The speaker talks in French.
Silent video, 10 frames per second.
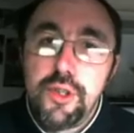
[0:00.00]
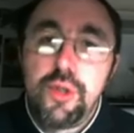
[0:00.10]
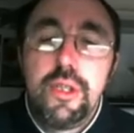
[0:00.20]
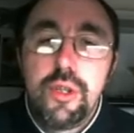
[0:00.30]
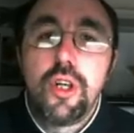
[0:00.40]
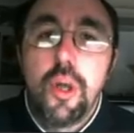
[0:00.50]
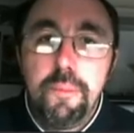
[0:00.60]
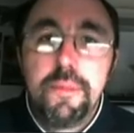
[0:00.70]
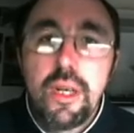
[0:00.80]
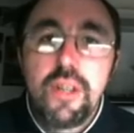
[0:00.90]
qu'on les aura encore
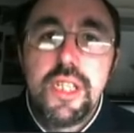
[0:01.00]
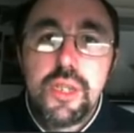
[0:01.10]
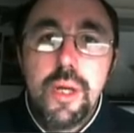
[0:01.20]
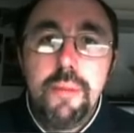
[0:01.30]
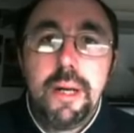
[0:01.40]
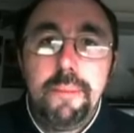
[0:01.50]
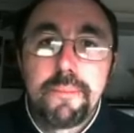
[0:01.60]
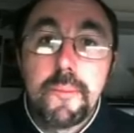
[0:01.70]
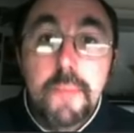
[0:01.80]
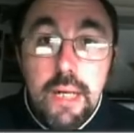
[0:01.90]
quelques années sur les bras.
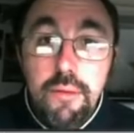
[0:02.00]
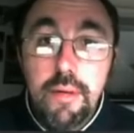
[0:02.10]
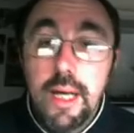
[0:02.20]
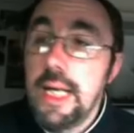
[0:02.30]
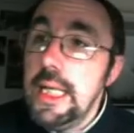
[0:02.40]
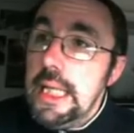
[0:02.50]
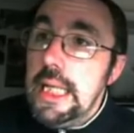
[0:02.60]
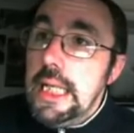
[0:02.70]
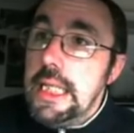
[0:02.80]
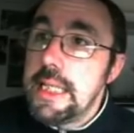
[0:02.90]
Voilà,
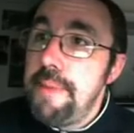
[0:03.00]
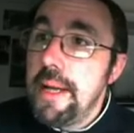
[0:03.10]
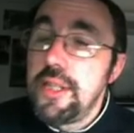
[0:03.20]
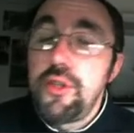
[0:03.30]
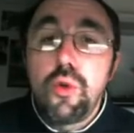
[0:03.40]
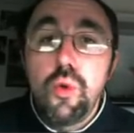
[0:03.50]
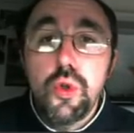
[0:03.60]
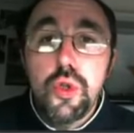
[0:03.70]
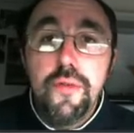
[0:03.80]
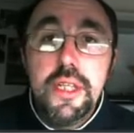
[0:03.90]
j'espère que cette
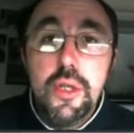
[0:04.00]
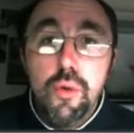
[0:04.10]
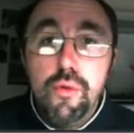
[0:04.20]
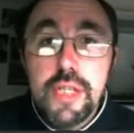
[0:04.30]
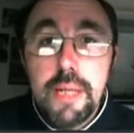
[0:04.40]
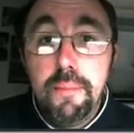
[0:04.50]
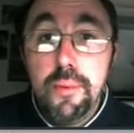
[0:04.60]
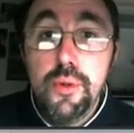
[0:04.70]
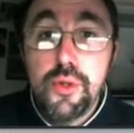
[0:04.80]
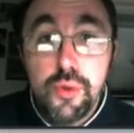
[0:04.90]
courte vidéo vous a
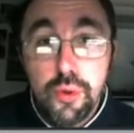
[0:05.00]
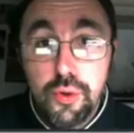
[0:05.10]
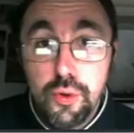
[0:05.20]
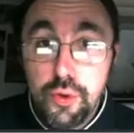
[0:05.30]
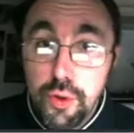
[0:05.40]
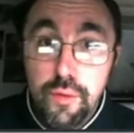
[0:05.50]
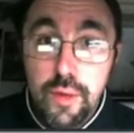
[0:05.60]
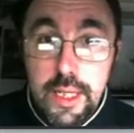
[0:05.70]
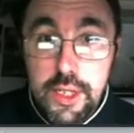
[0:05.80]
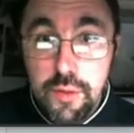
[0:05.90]
plu. Sur ce, je vous
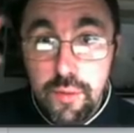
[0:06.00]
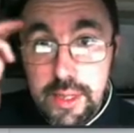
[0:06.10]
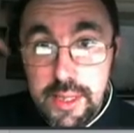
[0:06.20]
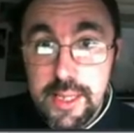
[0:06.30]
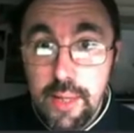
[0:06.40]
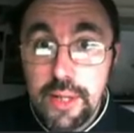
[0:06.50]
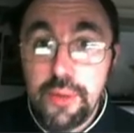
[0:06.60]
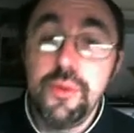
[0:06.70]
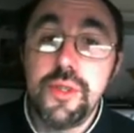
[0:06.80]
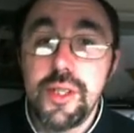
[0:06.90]
laisse, je vous dis salut à
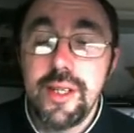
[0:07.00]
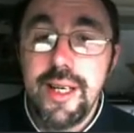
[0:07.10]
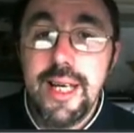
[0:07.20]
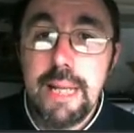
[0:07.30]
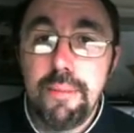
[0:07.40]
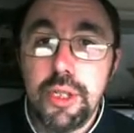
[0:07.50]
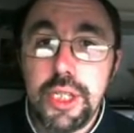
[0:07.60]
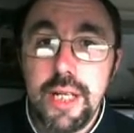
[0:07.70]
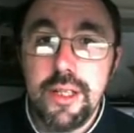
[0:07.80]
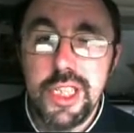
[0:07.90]
tous et à la
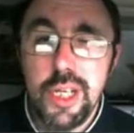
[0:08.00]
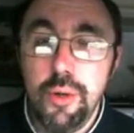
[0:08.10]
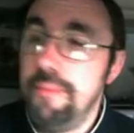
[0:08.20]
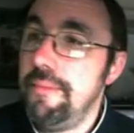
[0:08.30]
prochaine. Ciao